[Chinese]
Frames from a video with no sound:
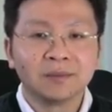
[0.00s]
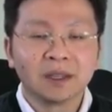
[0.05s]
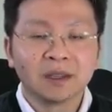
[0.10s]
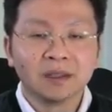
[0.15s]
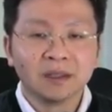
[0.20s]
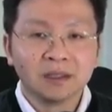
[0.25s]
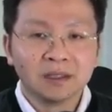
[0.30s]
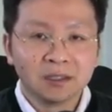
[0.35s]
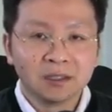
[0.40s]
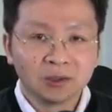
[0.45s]

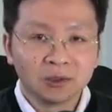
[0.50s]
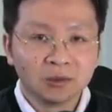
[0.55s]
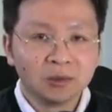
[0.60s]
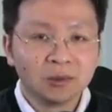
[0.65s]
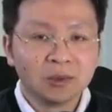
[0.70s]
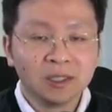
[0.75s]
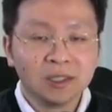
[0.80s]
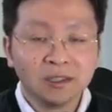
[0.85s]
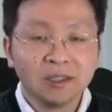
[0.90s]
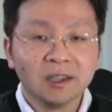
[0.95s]
和中国
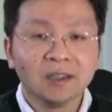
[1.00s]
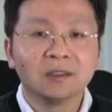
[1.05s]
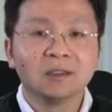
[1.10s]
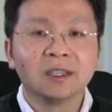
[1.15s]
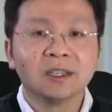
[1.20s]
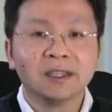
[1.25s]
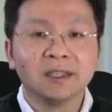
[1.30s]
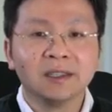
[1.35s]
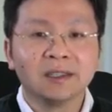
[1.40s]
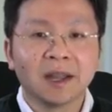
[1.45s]
一切都可
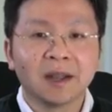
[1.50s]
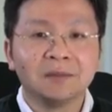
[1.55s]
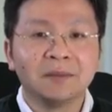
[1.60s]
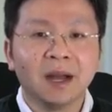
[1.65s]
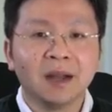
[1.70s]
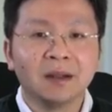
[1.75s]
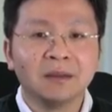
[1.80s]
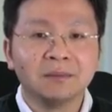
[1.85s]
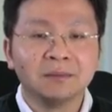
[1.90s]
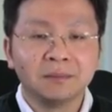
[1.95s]
以谈判，
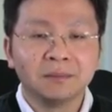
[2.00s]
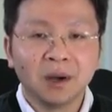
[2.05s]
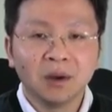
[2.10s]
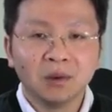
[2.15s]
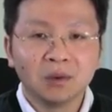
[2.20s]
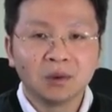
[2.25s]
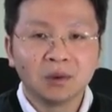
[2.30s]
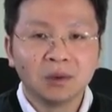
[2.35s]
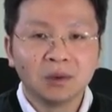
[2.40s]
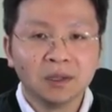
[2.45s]
包
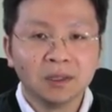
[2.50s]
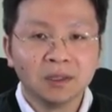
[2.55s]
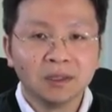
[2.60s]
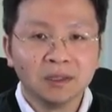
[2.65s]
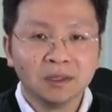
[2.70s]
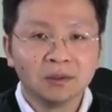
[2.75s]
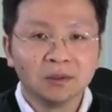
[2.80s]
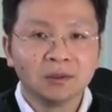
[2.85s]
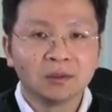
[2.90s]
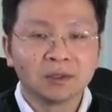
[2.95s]
括一
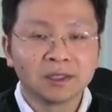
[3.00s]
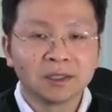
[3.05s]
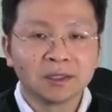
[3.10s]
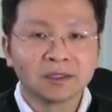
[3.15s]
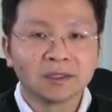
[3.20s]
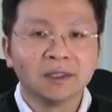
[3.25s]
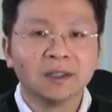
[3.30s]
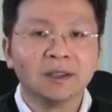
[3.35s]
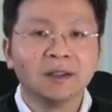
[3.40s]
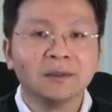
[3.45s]
中政策。